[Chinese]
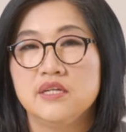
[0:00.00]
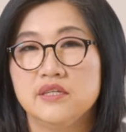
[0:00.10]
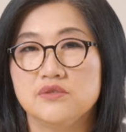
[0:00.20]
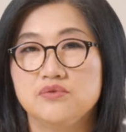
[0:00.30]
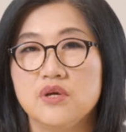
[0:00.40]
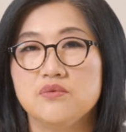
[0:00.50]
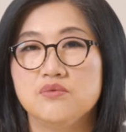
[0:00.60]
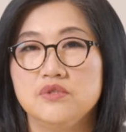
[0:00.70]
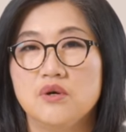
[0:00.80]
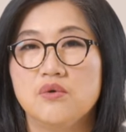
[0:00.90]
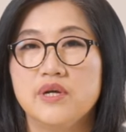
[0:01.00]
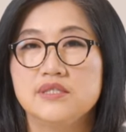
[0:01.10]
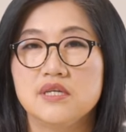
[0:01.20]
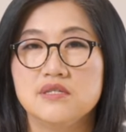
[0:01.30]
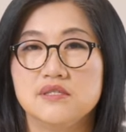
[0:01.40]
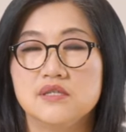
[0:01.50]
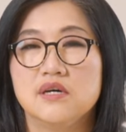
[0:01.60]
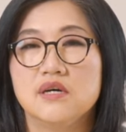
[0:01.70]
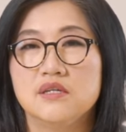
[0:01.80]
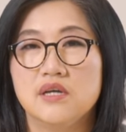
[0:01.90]
的税务优惠政
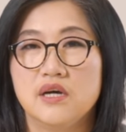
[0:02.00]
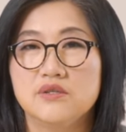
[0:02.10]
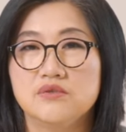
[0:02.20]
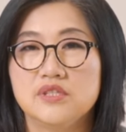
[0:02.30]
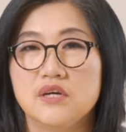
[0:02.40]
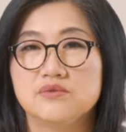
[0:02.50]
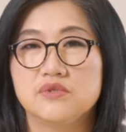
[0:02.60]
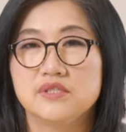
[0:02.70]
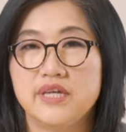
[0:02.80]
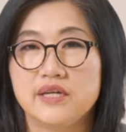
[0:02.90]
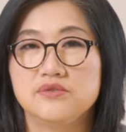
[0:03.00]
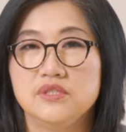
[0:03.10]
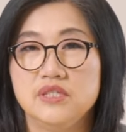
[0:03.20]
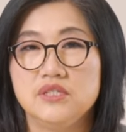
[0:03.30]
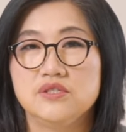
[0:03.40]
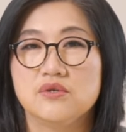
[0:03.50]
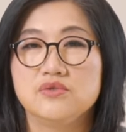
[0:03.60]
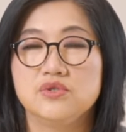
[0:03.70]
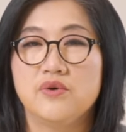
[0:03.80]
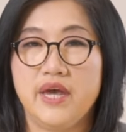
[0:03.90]
策，呃，又叫做 section 一九
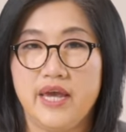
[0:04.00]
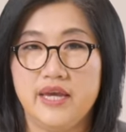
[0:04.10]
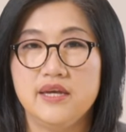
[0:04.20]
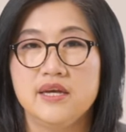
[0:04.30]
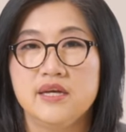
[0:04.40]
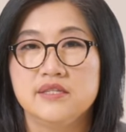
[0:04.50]
九 a。